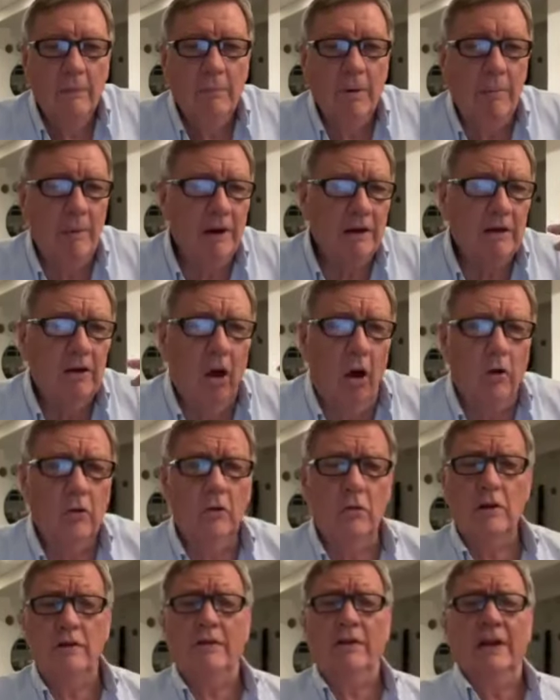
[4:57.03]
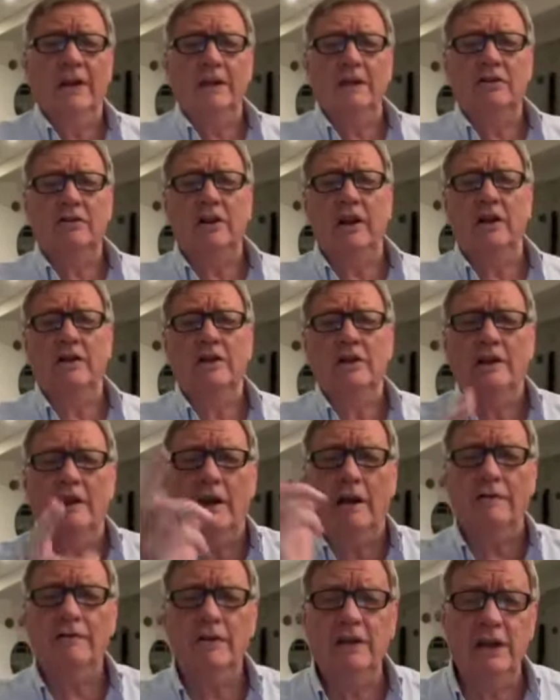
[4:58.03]
ma Marchiò non li vedi i segni
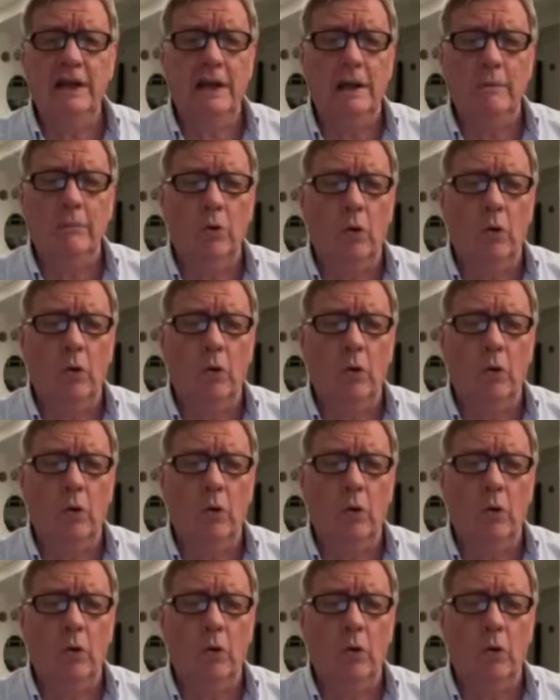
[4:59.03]
della fine del